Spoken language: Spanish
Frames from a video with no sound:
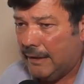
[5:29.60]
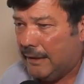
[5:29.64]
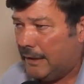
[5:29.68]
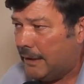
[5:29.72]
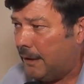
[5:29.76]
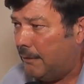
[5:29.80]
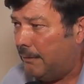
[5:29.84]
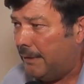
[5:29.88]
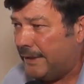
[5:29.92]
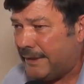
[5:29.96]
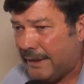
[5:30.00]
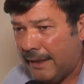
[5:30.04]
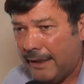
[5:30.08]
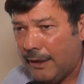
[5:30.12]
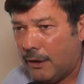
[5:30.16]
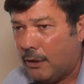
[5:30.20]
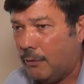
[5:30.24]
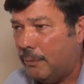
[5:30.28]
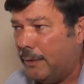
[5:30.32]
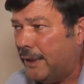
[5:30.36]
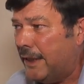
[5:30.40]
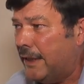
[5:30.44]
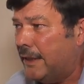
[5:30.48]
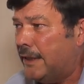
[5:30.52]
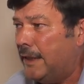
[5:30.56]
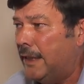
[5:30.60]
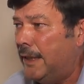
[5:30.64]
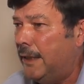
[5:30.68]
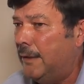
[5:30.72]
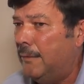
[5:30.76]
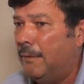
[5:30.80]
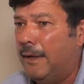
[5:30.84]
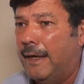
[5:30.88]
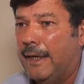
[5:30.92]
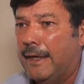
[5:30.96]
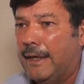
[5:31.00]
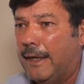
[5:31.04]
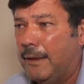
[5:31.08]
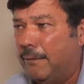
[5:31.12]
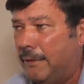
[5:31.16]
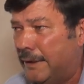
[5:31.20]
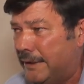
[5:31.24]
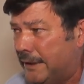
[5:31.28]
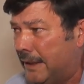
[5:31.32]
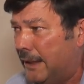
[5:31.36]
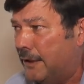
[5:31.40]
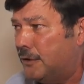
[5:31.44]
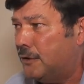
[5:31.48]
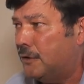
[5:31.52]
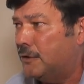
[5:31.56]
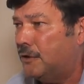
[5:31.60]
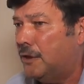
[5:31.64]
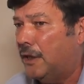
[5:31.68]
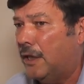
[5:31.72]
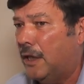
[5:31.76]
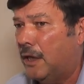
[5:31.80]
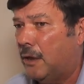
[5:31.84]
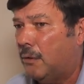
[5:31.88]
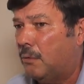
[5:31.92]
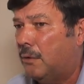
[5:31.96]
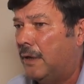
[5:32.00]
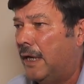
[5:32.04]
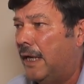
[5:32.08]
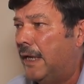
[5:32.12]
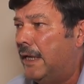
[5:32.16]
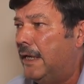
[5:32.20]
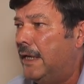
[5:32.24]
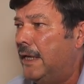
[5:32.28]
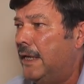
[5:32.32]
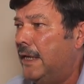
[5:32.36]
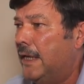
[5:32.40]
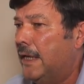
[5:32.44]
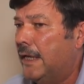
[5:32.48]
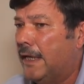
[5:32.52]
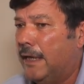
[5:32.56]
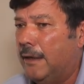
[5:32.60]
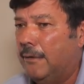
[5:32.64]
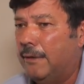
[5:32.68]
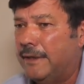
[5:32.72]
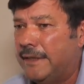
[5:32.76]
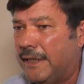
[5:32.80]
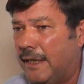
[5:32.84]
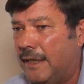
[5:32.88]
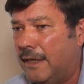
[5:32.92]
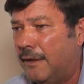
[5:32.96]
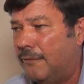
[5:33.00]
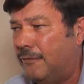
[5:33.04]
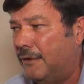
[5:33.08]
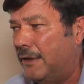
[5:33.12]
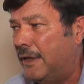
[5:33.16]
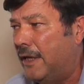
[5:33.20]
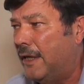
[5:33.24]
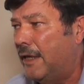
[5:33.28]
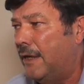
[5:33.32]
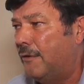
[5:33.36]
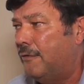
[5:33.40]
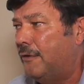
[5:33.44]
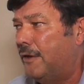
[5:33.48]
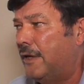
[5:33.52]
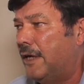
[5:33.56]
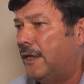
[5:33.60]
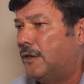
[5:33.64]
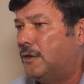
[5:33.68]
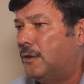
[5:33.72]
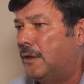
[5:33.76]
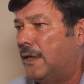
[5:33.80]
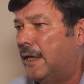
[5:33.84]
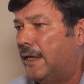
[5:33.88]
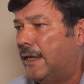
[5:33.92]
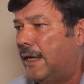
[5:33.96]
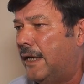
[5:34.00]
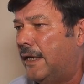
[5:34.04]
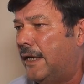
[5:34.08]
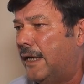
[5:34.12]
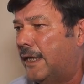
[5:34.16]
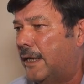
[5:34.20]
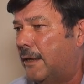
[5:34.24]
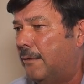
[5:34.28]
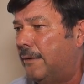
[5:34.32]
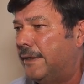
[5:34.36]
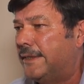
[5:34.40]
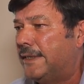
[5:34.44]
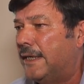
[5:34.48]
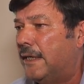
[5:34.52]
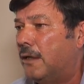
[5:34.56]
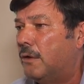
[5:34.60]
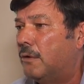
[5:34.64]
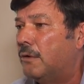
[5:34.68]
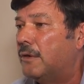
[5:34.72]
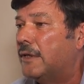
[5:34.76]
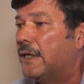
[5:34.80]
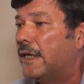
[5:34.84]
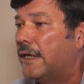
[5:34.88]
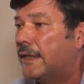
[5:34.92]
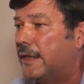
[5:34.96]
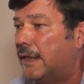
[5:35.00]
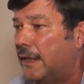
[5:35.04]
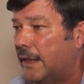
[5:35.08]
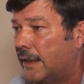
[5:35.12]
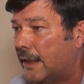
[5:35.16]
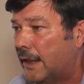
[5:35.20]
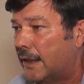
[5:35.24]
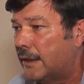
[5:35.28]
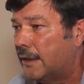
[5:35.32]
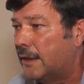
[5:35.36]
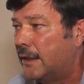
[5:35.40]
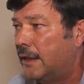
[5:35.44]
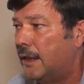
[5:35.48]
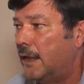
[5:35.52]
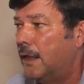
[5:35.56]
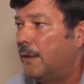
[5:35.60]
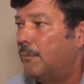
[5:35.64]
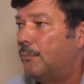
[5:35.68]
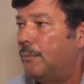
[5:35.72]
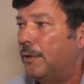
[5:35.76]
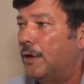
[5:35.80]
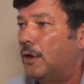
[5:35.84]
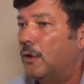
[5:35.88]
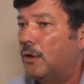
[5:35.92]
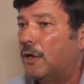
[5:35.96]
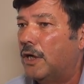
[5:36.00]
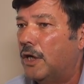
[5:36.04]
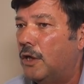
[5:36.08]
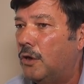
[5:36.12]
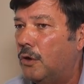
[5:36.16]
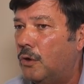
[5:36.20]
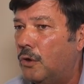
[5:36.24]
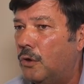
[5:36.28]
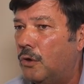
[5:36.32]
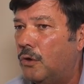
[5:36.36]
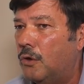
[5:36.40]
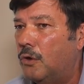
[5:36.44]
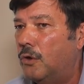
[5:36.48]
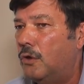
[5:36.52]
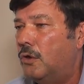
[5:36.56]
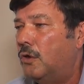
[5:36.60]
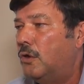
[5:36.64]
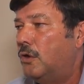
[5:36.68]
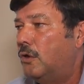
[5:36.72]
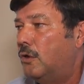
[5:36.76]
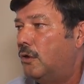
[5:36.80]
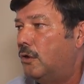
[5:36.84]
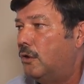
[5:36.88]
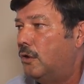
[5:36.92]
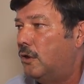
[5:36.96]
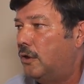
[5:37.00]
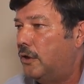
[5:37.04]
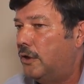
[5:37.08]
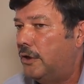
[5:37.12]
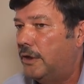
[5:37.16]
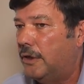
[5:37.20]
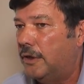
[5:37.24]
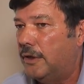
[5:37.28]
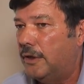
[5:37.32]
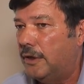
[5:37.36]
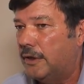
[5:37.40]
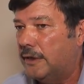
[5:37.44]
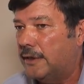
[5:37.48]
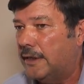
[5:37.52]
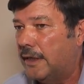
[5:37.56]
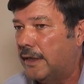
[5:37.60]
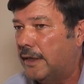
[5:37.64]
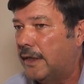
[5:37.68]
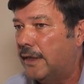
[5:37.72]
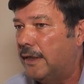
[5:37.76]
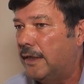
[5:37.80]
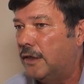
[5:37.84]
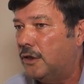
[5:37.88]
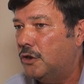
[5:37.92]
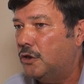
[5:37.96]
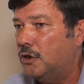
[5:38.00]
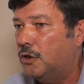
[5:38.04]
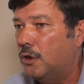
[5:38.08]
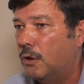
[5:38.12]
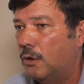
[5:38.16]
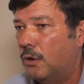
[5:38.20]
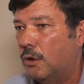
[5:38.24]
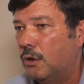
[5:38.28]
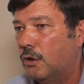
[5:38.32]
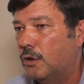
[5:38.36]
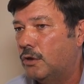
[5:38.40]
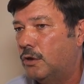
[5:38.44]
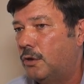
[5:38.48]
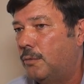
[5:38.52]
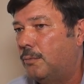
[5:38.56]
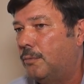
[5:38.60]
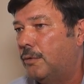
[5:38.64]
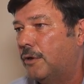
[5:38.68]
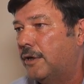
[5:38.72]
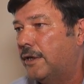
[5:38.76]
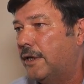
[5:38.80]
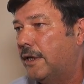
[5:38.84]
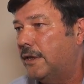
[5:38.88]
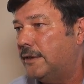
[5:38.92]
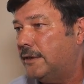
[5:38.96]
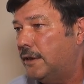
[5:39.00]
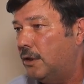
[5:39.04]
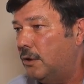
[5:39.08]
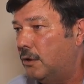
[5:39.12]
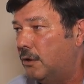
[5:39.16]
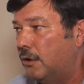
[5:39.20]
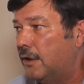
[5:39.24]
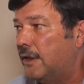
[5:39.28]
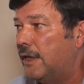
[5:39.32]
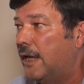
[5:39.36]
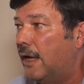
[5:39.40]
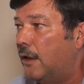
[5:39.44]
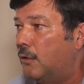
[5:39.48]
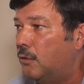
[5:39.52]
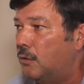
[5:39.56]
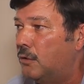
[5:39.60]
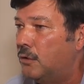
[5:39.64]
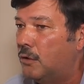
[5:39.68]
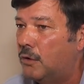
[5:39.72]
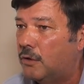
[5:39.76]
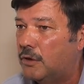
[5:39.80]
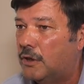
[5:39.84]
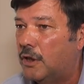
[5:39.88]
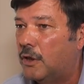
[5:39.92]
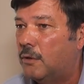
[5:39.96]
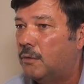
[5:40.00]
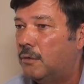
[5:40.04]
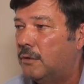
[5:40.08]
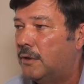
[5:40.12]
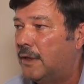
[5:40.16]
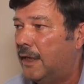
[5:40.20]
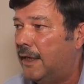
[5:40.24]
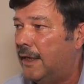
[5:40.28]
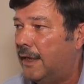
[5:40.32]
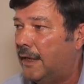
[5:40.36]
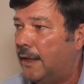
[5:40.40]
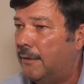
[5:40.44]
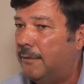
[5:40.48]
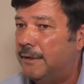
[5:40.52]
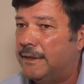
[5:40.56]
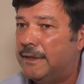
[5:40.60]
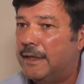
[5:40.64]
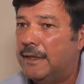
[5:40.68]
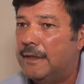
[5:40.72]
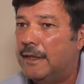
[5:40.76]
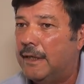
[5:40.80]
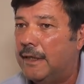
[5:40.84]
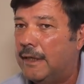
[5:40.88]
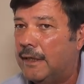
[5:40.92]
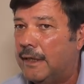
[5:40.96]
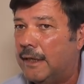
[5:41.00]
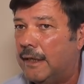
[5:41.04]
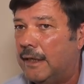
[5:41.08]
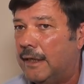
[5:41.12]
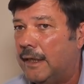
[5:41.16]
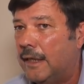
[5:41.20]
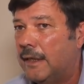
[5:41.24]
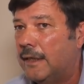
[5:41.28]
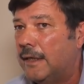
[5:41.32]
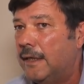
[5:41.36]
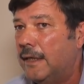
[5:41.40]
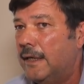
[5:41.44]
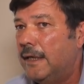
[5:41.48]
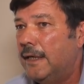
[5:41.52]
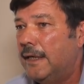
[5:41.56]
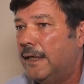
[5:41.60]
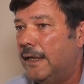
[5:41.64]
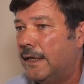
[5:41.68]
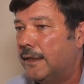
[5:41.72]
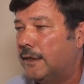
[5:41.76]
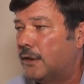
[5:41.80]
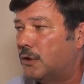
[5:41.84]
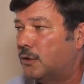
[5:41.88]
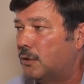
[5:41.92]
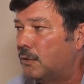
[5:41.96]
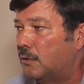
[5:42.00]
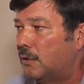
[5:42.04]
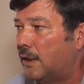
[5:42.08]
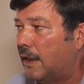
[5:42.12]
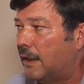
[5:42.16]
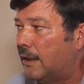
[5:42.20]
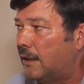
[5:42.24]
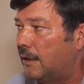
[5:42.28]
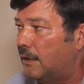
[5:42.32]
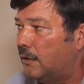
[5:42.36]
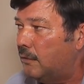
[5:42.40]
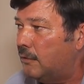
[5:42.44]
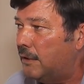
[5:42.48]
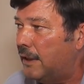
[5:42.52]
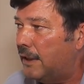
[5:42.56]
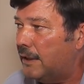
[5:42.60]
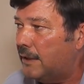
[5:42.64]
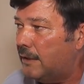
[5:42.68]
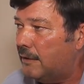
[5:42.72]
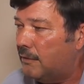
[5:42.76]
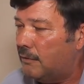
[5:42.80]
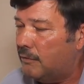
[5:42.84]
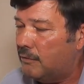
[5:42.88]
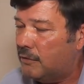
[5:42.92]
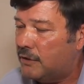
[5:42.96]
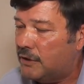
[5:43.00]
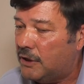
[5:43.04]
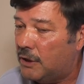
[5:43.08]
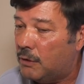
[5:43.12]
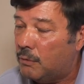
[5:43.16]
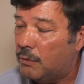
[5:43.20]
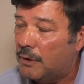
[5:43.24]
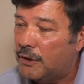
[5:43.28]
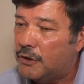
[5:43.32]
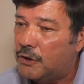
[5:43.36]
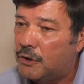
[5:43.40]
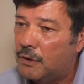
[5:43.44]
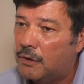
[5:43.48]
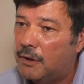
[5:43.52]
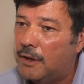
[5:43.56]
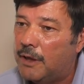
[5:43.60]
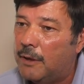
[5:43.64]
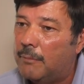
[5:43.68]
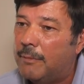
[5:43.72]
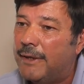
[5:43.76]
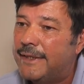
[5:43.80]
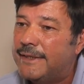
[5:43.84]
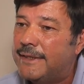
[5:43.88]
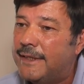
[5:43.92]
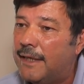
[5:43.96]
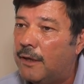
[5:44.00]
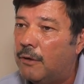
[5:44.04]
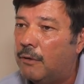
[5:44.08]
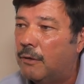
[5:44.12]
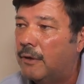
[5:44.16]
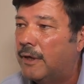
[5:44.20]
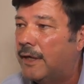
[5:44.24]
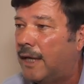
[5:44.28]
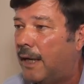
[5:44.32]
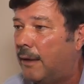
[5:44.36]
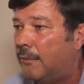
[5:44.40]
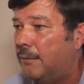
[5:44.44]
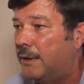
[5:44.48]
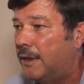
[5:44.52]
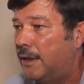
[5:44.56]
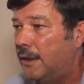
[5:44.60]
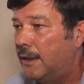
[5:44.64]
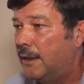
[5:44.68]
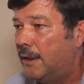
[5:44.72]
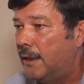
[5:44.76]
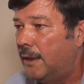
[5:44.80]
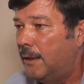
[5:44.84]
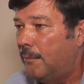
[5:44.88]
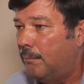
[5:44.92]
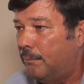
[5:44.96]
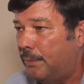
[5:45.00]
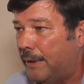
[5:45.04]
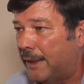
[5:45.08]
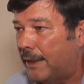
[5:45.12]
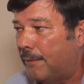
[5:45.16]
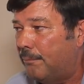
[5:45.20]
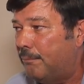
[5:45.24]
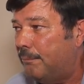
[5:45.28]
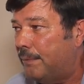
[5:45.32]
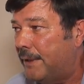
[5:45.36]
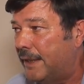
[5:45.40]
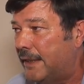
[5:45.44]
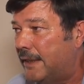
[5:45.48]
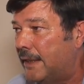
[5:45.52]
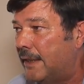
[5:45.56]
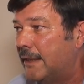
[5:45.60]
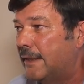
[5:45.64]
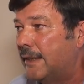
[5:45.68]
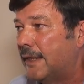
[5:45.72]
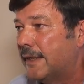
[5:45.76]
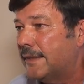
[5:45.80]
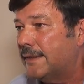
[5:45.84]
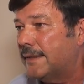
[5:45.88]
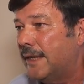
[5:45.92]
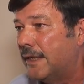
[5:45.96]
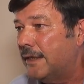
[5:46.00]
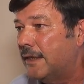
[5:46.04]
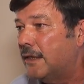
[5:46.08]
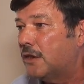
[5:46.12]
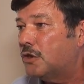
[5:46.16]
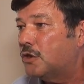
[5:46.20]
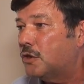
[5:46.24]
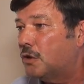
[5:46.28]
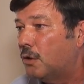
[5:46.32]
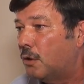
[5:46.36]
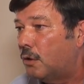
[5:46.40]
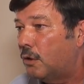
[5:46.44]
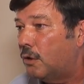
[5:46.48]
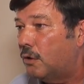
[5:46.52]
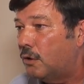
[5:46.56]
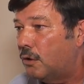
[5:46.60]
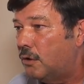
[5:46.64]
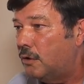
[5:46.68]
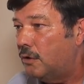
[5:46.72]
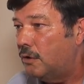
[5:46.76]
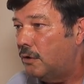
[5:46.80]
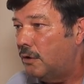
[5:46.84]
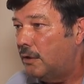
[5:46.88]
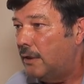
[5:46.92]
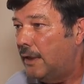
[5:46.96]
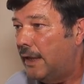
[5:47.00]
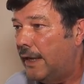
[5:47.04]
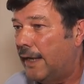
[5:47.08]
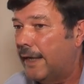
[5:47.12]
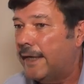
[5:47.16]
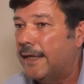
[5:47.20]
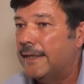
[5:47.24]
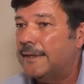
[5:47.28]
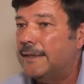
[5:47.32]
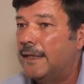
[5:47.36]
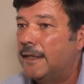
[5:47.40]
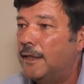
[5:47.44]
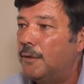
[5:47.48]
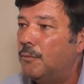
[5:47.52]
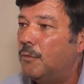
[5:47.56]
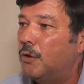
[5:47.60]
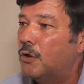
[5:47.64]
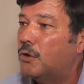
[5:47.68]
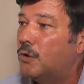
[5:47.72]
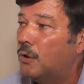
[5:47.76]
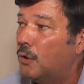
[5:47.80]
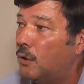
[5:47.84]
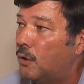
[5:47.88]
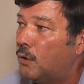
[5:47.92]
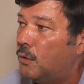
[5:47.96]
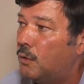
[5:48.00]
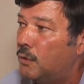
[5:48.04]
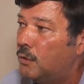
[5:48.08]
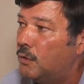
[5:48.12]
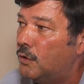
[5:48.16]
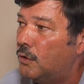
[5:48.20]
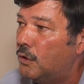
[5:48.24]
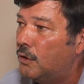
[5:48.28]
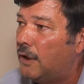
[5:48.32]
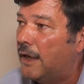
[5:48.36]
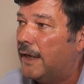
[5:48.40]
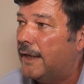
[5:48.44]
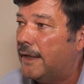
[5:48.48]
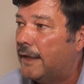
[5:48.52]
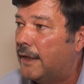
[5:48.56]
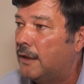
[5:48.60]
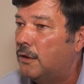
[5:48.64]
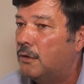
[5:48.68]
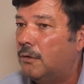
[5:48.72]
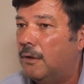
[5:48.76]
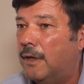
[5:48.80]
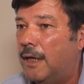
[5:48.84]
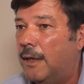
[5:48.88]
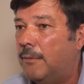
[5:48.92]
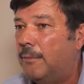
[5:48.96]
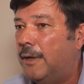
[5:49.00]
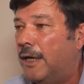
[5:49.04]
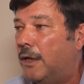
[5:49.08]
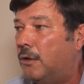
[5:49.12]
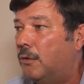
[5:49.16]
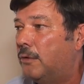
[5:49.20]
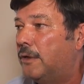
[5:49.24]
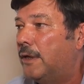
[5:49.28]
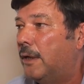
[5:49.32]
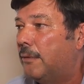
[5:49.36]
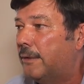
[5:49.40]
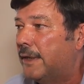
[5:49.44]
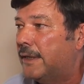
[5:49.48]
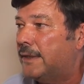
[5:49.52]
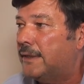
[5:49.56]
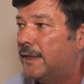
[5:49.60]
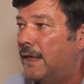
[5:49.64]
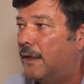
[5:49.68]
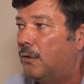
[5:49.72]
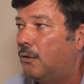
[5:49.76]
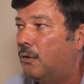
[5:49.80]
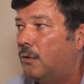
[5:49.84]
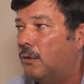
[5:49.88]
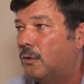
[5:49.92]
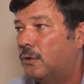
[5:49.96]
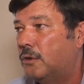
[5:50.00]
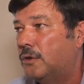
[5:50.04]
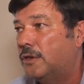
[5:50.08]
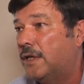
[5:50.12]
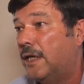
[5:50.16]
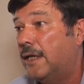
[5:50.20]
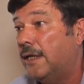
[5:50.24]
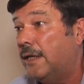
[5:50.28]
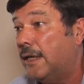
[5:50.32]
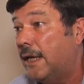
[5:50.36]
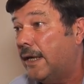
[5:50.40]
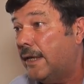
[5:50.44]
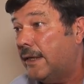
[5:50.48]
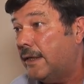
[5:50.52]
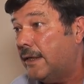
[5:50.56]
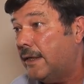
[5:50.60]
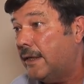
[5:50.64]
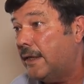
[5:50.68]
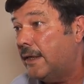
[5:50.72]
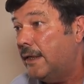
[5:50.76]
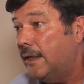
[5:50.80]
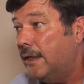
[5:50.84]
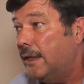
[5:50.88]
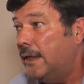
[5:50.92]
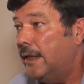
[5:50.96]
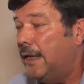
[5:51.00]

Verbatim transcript: que vayan a la cooperativa, que vayan a la sociedad rural, que vayan a la filial de la Federación Agraria, que vayan a donde quieran, pero que no eh, se queden solos, porque si no de a uno te juntan la cabeza y te le quitan Esta es una, una situación demasiado grave para pretender salir solo. Acá salimos todos juntos, agarraditos de la mano y abrazados, o no sale nadie.